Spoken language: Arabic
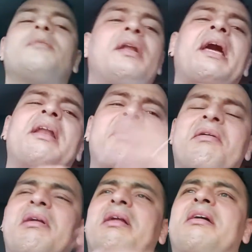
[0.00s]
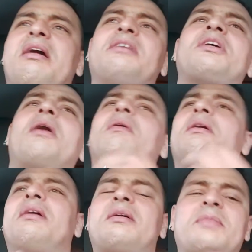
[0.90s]
والله انا نقول لك اش آه،
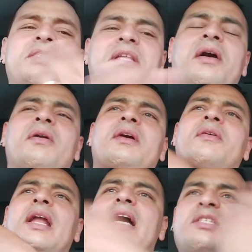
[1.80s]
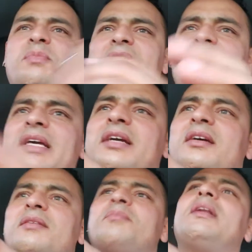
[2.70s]
قولك ولا مش قولك ولا عصبه ليك
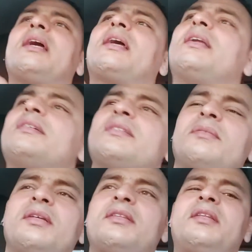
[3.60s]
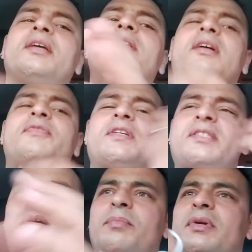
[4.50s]
من الاخر انت يدك في
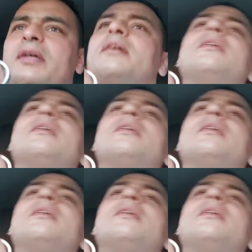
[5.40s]
زبي